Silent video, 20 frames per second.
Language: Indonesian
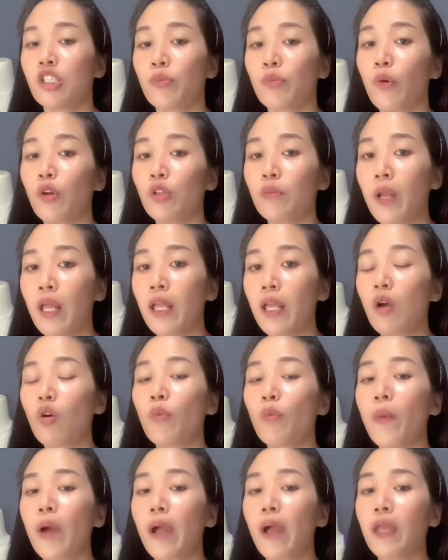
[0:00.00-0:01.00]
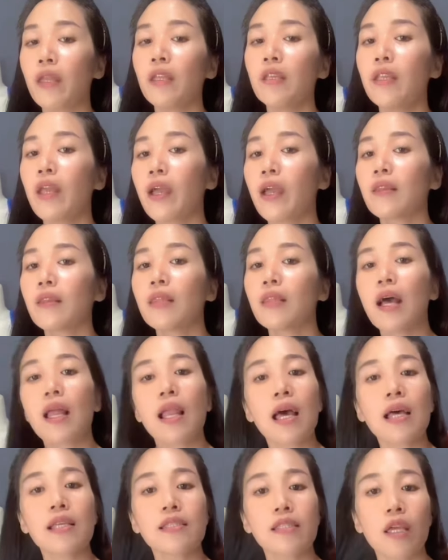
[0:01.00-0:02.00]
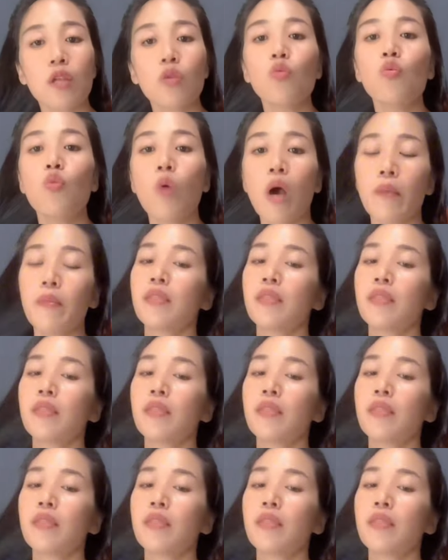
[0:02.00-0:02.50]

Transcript: spot bra yang aku pakai ini di etalase 2